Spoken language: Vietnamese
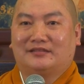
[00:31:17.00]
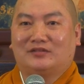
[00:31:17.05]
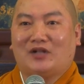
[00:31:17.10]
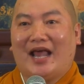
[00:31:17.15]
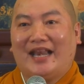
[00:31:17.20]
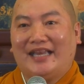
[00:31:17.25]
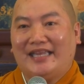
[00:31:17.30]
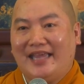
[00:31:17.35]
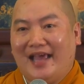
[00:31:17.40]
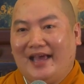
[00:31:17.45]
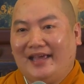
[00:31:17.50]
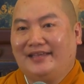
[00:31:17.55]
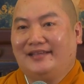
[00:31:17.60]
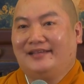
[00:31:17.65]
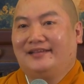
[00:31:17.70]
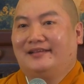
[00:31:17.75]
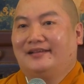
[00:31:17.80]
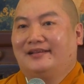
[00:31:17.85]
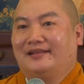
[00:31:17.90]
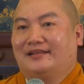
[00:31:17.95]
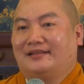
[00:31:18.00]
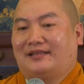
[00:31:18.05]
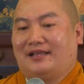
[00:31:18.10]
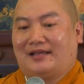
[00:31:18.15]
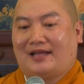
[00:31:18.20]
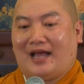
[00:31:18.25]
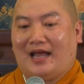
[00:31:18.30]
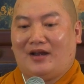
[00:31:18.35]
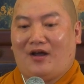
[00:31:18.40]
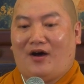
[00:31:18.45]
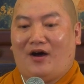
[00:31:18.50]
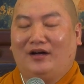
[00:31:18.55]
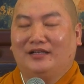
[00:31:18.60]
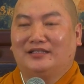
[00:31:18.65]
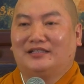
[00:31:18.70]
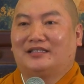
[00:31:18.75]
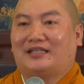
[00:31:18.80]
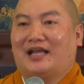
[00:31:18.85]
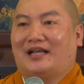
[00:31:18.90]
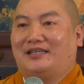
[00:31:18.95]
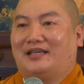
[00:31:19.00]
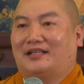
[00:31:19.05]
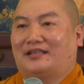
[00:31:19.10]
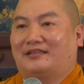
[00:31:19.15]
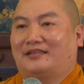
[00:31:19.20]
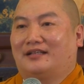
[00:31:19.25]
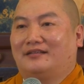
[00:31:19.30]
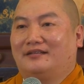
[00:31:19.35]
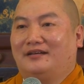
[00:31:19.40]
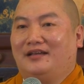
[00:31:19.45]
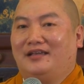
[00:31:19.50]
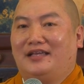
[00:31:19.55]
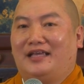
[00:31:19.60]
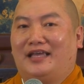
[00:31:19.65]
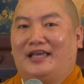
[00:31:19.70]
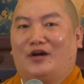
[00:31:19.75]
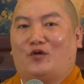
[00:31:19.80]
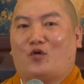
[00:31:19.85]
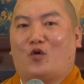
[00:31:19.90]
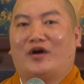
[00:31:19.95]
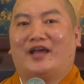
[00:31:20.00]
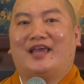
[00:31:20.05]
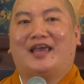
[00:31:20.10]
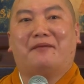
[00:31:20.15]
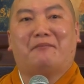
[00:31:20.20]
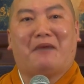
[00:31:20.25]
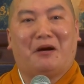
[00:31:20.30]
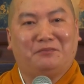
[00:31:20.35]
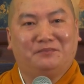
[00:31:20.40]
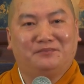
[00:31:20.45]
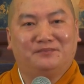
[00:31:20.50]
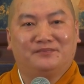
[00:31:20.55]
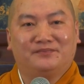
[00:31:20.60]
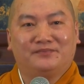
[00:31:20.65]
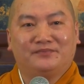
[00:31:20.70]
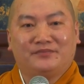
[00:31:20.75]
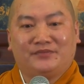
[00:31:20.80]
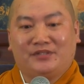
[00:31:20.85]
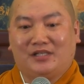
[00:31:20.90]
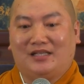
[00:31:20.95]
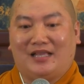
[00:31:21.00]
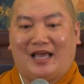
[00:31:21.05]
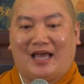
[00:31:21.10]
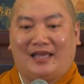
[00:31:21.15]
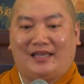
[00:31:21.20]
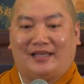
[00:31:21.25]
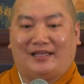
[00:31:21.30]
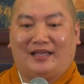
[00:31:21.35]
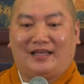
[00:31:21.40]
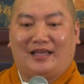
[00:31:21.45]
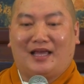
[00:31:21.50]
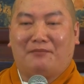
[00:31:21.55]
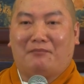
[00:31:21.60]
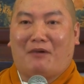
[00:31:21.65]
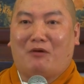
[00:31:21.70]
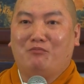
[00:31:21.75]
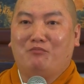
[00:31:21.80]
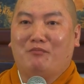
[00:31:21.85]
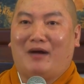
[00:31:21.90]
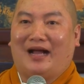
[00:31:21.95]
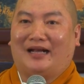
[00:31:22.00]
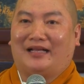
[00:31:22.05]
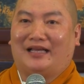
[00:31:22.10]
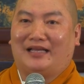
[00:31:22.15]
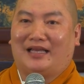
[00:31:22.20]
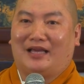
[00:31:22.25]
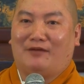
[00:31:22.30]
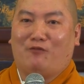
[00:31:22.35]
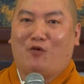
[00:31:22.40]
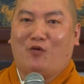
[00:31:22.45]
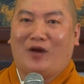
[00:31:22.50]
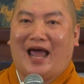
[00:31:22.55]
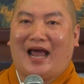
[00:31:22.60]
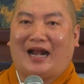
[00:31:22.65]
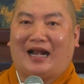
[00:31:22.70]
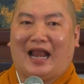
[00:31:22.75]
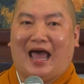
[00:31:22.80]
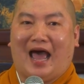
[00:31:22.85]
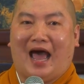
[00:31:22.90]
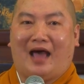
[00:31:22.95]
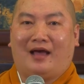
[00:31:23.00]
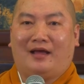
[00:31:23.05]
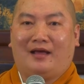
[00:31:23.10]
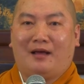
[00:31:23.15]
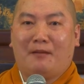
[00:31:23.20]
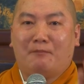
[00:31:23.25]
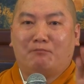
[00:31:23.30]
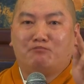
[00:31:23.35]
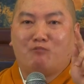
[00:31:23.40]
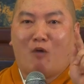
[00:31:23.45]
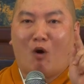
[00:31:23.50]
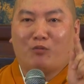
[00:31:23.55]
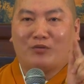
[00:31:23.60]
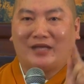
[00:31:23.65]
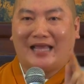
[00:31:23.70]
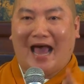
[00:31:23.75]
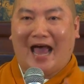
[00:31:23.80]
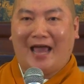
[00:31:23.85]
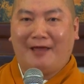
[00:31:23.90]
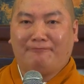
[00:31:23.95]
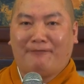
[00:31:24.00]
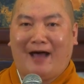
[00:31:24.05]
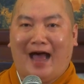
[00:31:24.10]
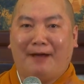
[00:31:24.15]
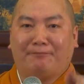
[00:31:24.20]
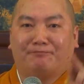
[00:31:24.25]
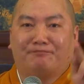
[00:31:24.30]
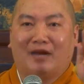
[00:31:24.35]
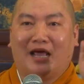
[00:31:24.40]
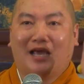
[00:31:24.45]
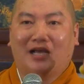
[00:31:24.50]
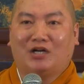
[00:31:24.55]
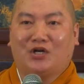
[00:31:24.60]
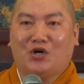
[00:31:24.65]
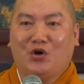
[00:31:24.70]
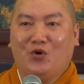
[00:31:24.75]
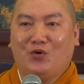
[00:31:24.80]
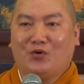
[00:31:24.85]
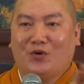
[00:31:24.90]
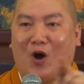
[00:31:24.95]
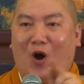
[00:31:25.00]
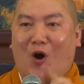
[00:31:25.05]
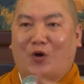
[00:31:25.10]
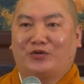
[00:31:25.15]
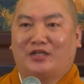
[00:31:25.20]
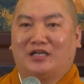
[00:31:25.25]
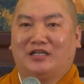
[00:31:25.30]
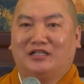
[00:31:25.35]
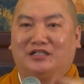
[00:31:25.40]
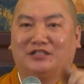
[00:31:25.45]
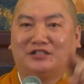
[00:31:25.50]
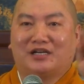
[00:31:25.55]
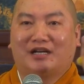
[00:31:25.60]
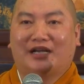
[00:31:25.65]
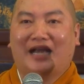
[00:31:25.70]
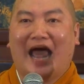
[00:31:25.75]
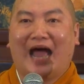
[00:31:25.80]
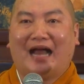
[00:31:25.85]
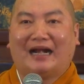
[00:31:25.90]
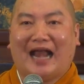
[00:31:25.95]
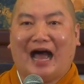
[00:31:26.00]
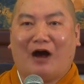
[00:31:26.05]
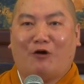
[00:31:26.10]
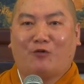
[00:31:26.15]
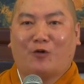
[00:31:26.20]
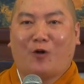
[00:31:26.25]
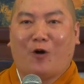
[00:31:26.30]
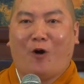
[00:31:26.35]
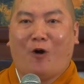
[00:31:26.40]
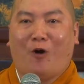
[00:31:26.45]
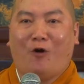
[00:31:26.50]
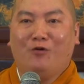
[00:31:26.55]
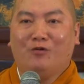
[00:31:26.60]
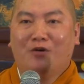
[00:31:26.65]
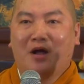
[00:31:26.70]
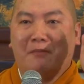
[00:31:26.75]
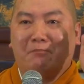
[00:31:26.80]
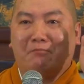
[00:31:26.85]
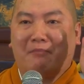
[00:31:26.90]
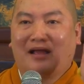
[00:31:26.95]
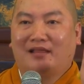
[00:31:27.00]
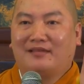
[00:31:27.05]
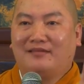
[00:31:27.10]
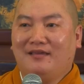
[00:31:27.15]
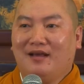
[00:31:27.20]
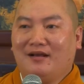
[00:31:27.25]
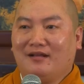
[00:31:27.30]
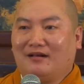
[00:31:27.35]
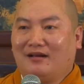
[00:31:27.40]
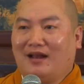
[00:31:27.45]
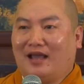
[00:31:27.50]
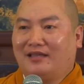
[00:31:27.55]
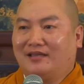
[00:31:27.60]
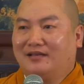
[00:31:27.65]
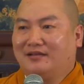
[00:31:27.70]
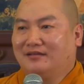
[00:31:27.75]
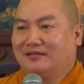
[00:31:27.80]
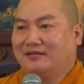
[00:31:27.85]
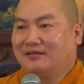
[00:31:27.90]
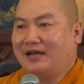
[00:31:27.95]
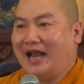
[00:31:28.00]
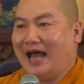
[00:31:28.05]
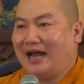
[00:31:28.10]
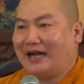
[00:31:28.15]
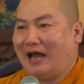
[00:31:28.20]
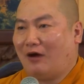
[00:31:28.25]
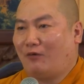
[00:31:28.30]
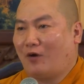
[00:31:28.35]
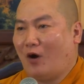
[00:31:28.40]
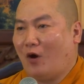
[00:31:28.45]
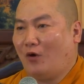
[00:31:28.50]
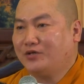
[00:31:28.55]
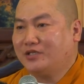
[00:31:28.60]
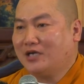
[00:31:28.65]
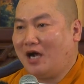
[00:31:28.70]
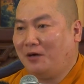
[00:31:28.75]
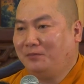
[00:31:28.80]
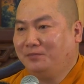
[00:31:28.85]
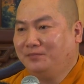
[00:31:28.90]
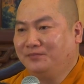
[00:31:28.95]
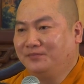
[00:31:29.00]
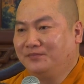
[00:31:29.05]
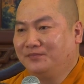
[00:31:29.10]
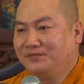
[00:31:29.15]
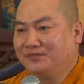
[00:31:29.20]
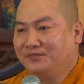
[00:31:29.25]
đanh dây. Thì cái đó người ta dịch từ ý nghĩa của nghĩa bóng. Như vậy cái nghĩa bóng mang cái nghĩa Vu Lan là một giải pháp để cứu độ những người đang đau khổ, mà nhất là những người đang đau khổ trong